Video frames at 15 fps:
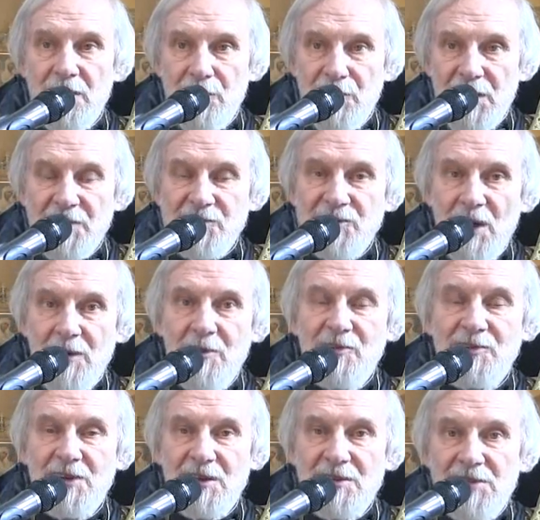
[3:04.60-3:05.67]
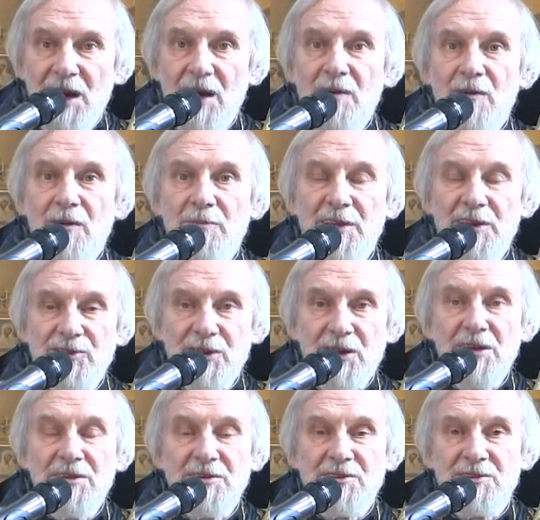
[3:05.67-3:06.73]
была с нами всегда,
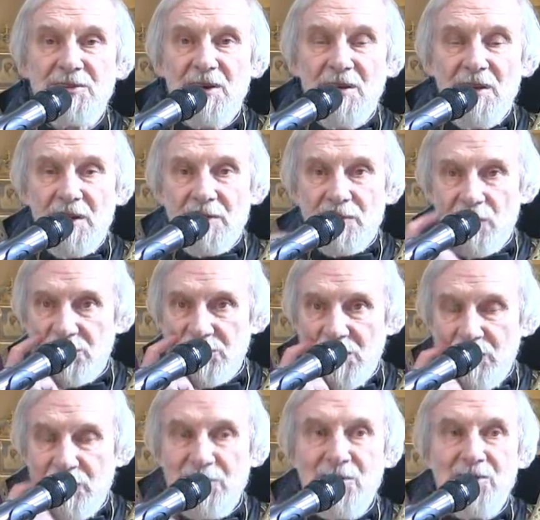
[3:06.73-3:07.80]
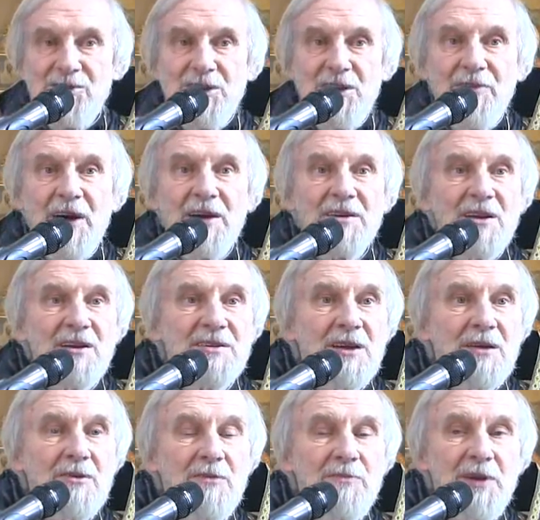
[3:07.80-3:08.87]
умножалась, то сегодняшний Евангелие
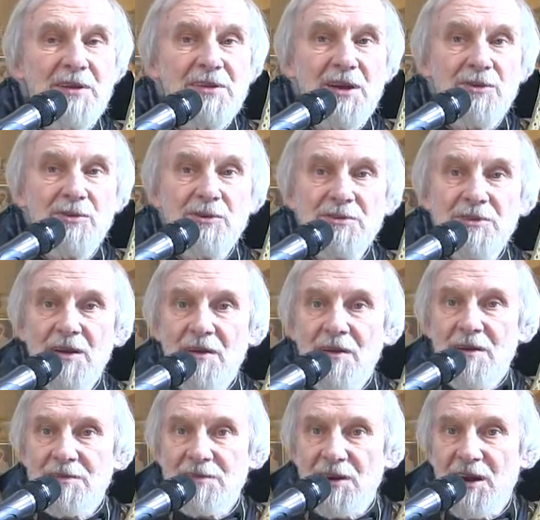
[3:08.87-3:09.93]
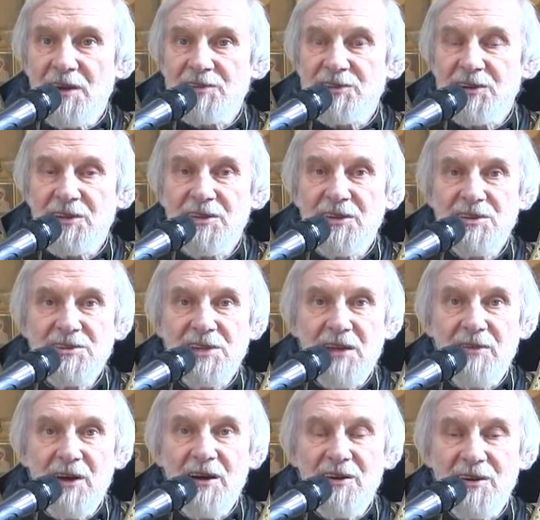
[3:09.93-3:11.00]
нам и передает драгоценные
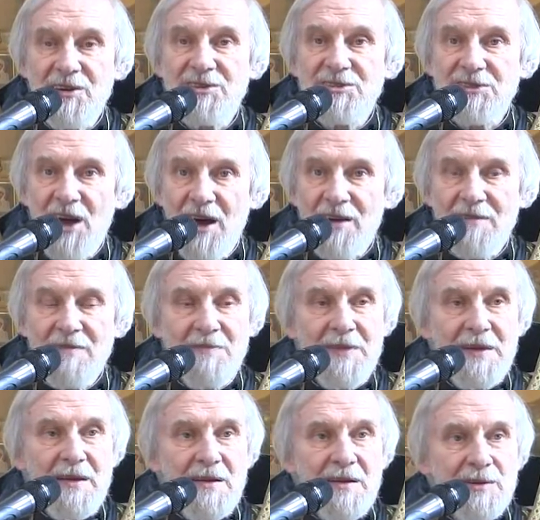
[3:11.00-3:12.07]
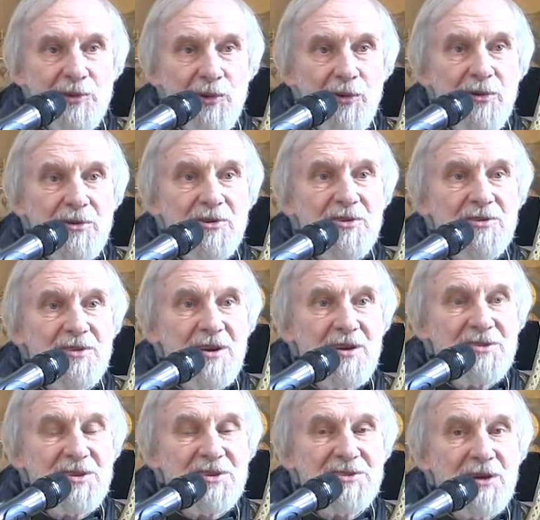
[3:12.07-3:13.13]
слова Христа. Кто хочет
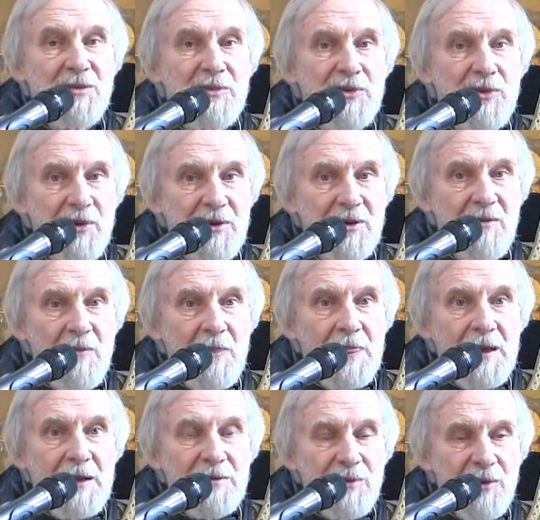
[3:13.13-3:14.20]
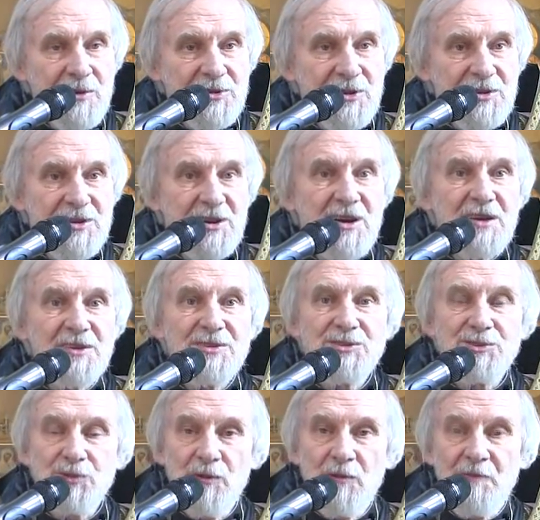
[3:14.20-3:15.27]
идти за мной, то есть идти к
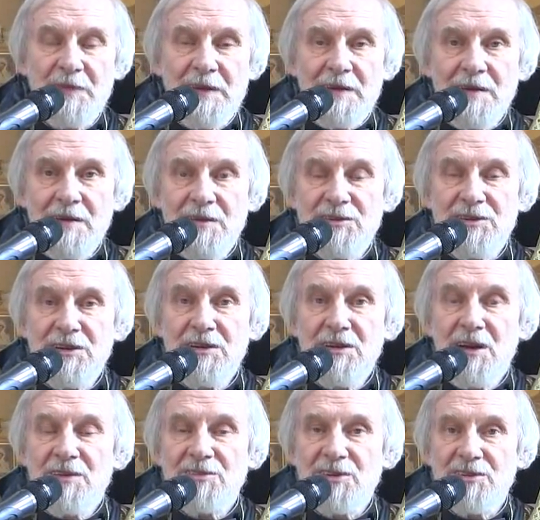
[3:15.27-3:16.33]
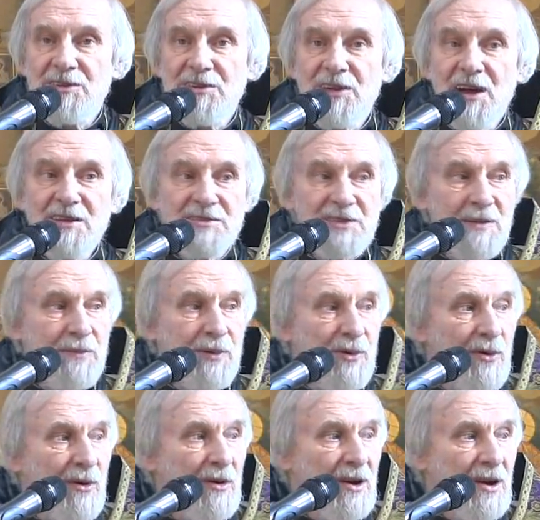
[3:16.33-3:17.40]
Отцу, идти созидать
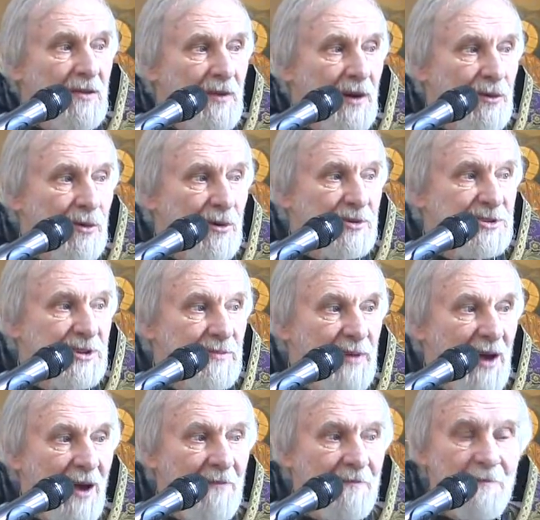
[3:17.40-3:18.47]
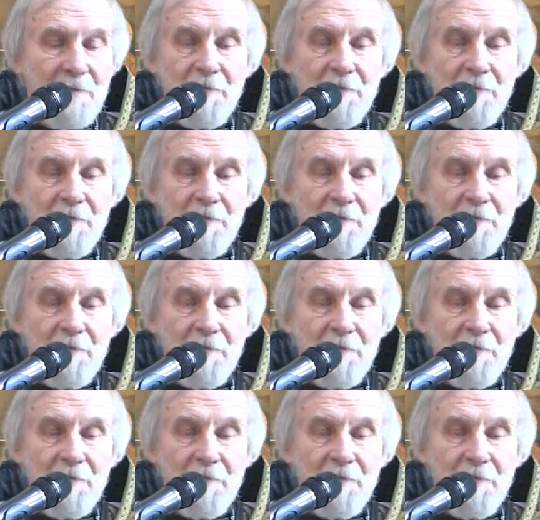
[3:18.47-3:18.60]
добро вокруг себя,